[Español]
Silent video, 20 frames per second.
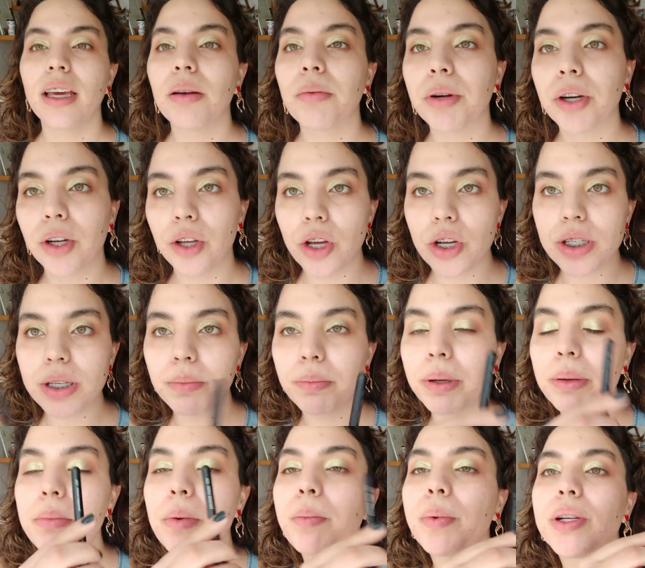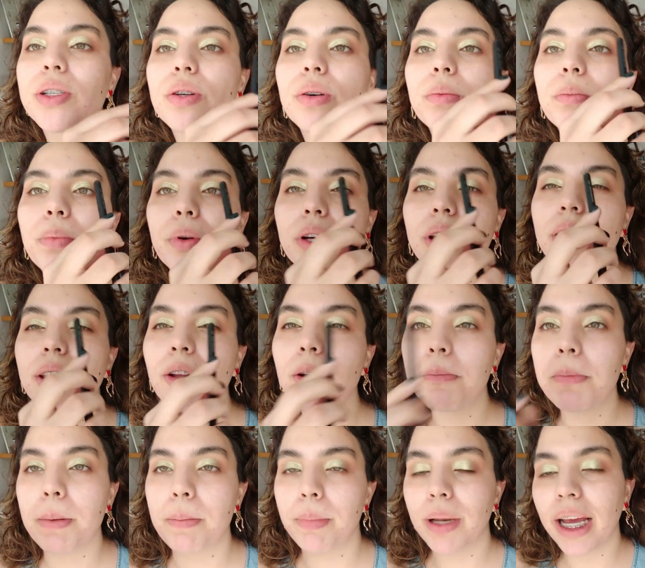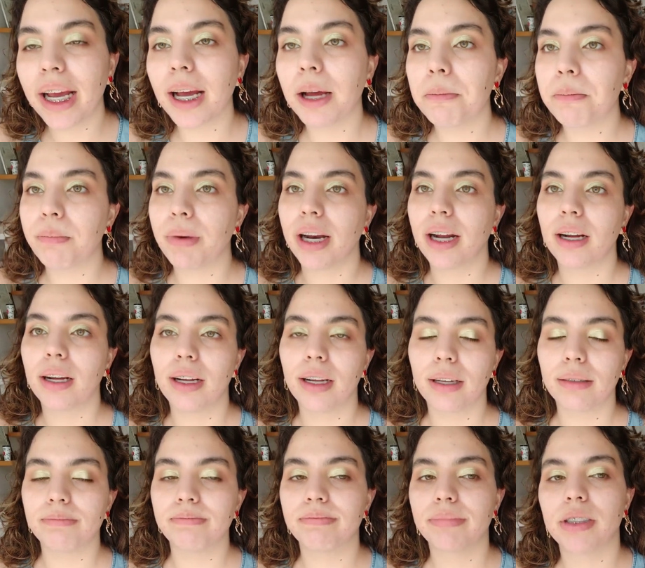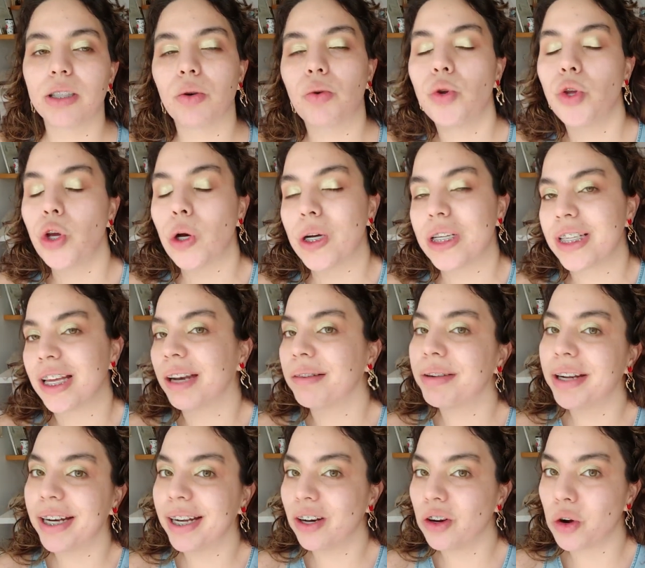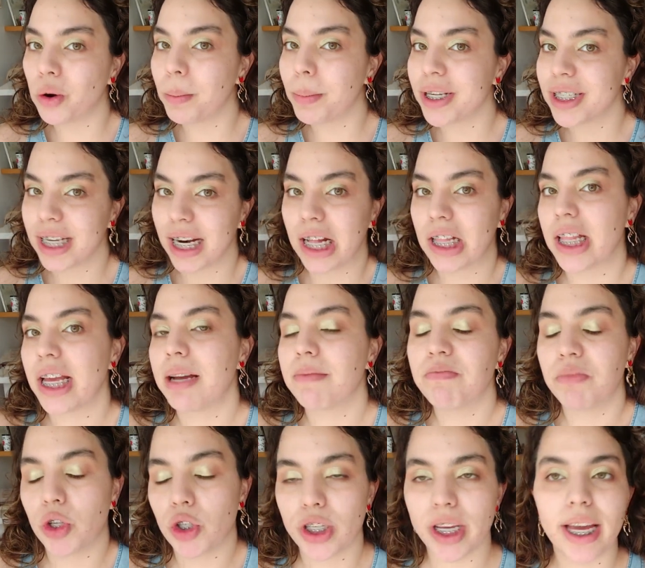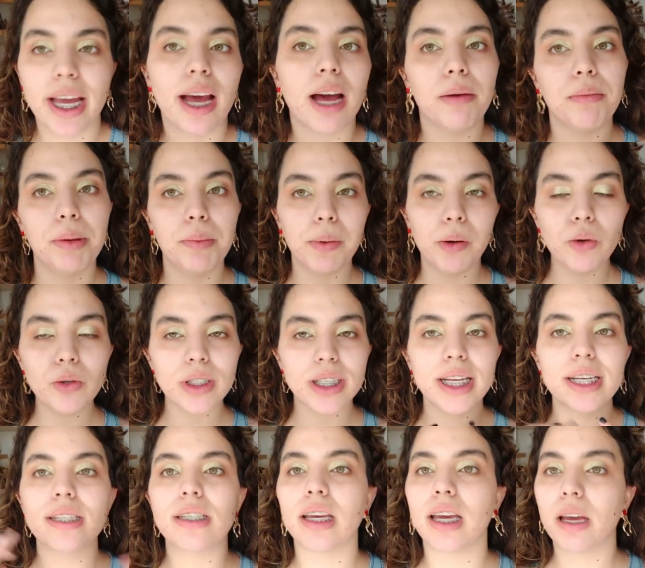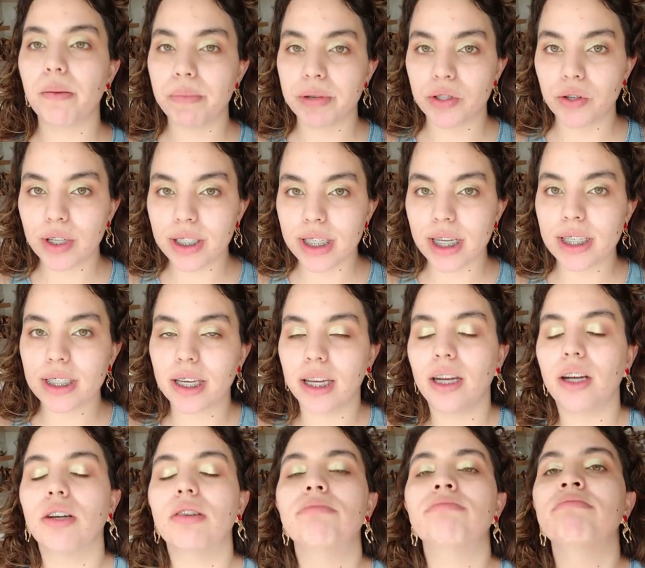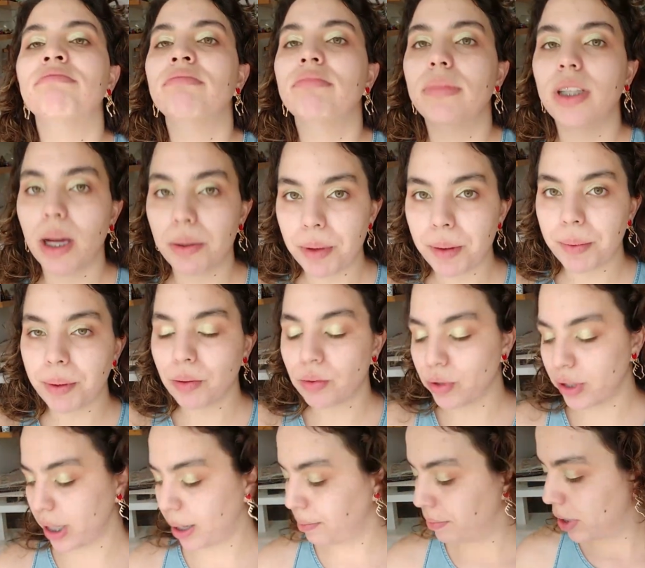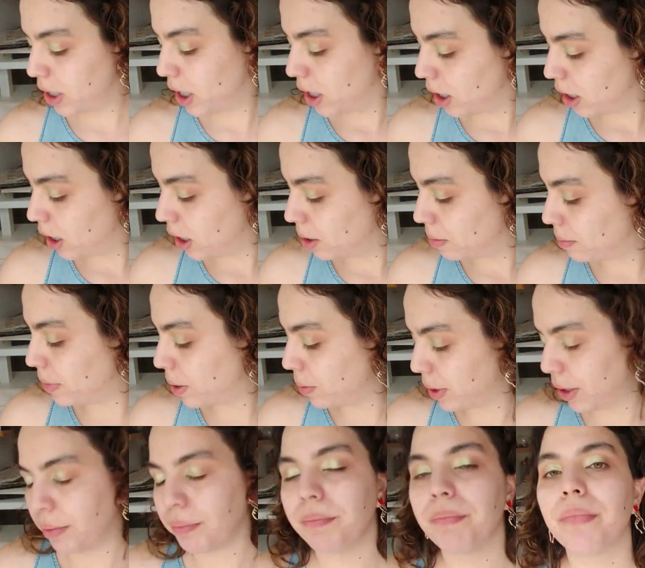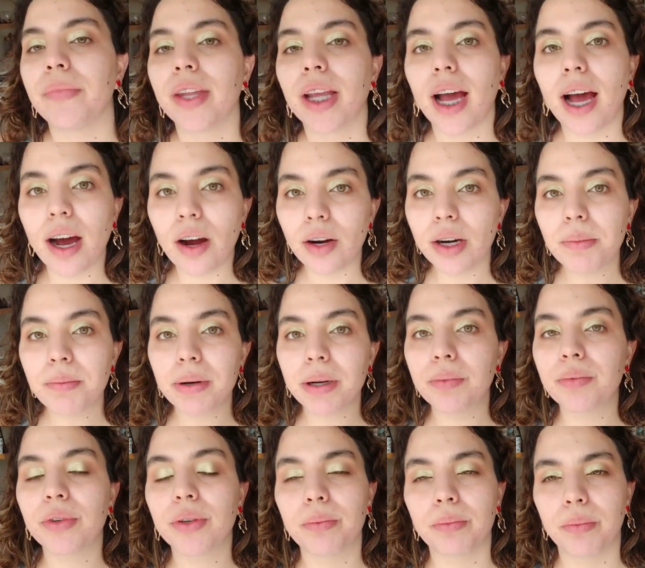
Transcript: Y bueno, yo siempre me paso un poquito en mi pliegue para, según yo, hacer ver el ojo más grande. No sé, a mí me gusta, sé que hay personas a las que no, a mí me gusta. Pero bueno, ahora para...